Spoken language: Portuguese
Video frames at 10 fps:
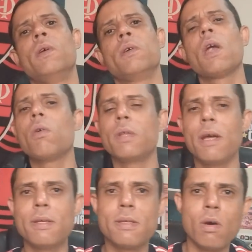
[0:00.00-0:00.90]
O que é eu tenho
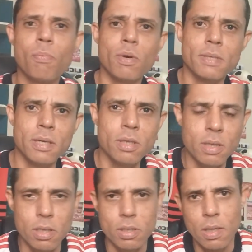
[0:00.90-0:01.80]
a dizer ao possante
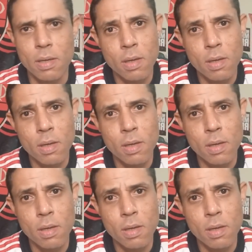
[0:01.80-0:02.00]
Isla?